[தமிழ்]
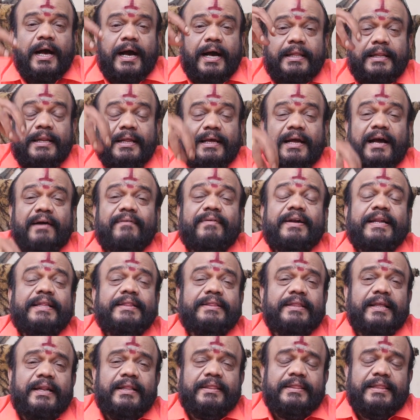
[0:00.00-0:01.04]
அதில்
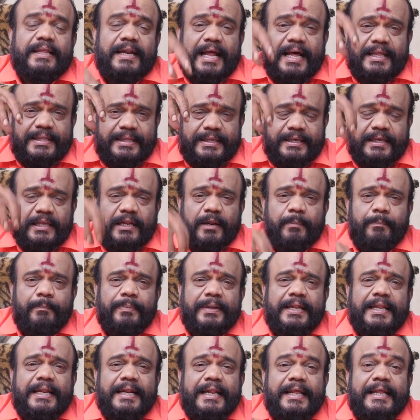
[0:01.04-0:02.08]
கவனித்திருத்தல் அந்த
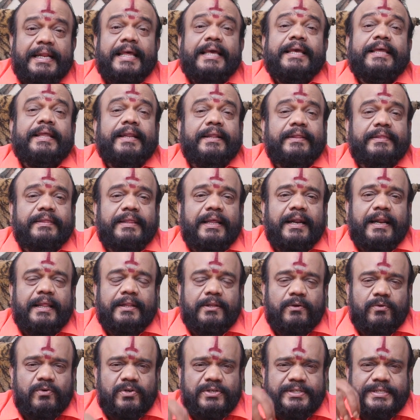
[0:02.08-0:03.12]
இருப்பு நிலையிலே இருத்தல்
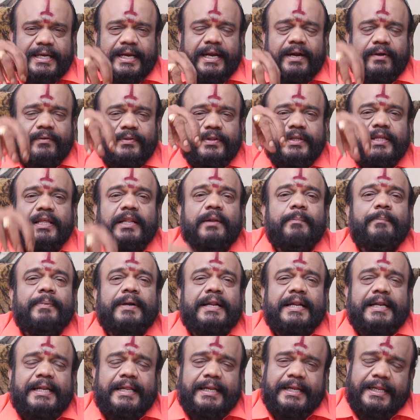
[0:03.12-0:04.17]
அந்த ஒரு செகண்ட் வந்து இருப்பு
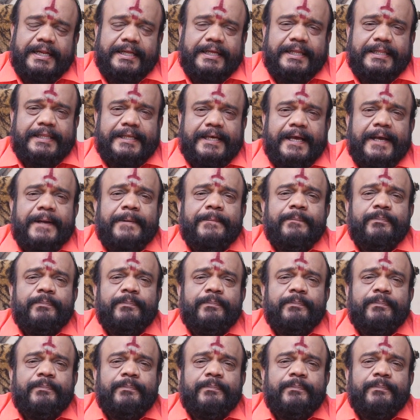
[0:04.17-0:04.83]
நிலையில் இருக்குதுங்க